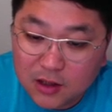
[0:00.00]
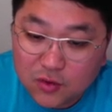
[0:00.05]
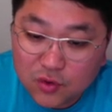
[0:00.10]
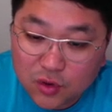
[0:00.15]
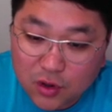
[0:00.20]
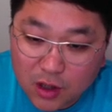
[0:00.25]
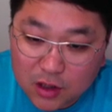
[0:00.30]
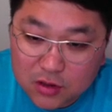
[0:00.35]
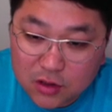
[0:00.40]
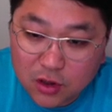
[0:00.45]

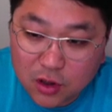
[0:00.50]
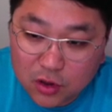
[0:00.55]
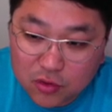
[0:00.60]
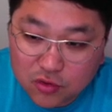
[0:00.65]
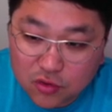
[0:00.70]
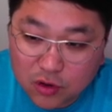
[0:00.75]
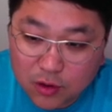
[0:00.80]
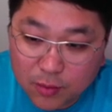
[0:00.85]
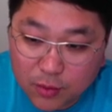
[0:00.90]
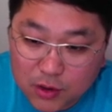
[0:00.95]
들어가서
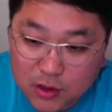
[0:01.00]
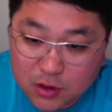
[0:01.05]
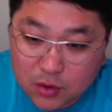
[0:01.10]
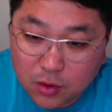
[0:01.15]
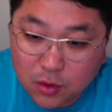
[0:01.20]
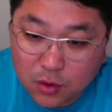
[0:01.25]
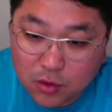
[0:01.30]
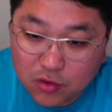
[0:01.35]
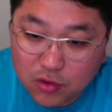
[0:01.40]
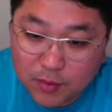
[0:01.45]

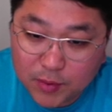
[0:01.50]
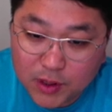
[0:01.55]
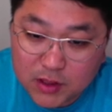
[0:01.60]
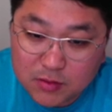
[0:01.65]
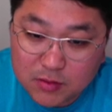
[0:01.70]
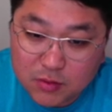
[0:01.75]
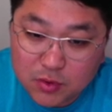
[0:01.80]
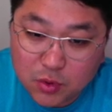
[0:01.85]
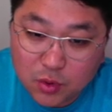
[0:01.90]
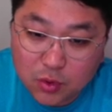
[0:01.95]
둘러보시고
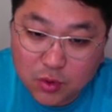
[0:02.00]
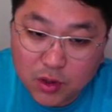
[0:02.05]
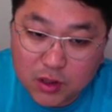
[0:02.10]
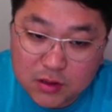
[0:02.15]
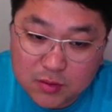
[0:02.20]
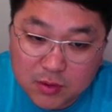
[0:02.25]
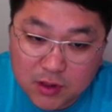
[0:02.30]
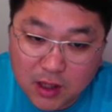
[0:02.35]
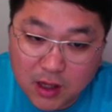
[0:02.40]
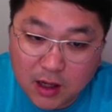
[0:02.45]
구입하시면 좋을 것
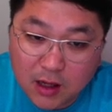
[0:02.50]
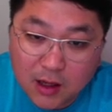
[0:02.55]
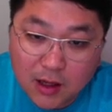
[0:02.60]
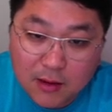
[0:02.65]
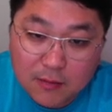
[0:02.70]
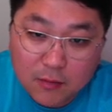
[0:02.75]
같습니다.